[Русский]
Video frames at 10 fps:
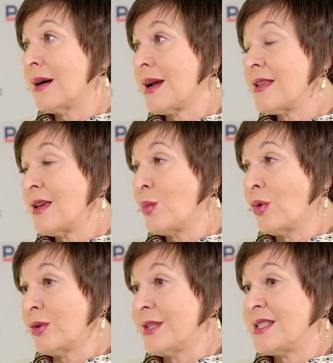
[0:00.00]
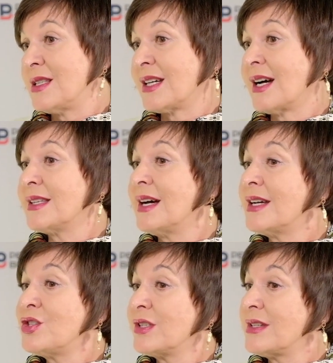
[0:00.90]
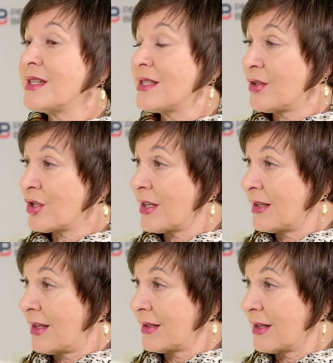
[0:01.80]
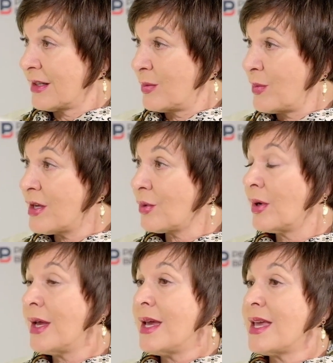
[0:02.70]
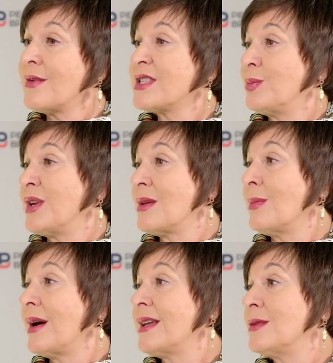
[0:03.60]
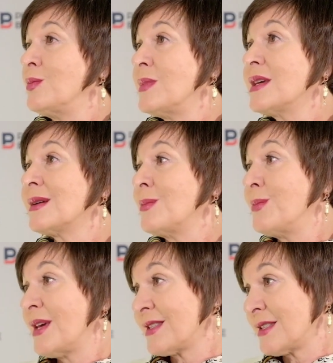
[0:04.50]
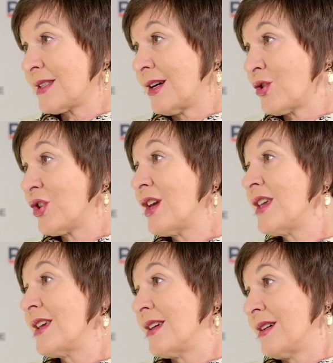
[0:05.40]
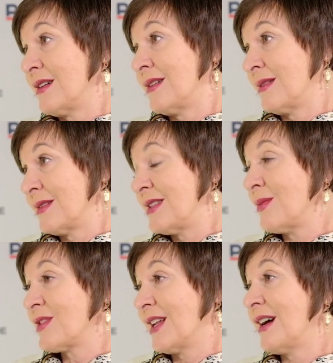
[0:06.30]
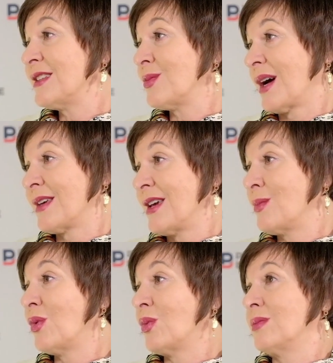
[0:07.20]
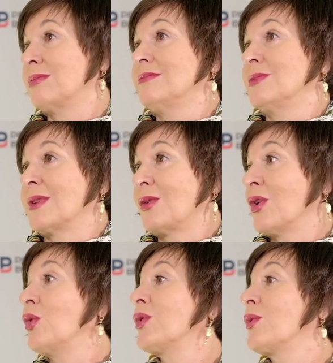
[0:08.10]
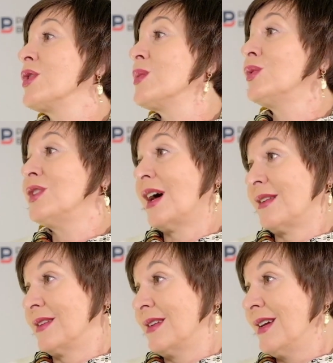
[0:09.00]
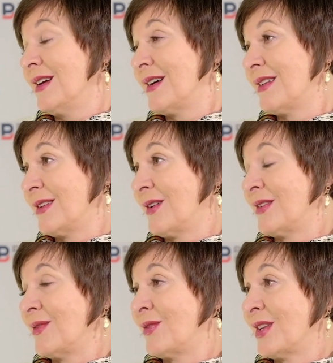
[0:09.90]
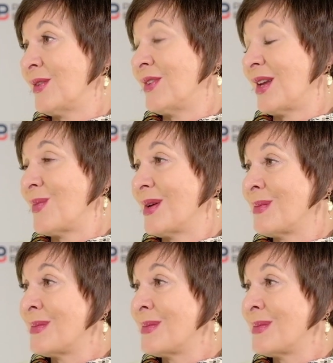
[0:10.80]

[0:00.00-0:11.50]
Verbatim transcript: ранней молодости, когда человек совершенно открыт миру и воспринимает мир без искажений э, тем взглядом, каким, какой, какой ему дан. А, а, в это время.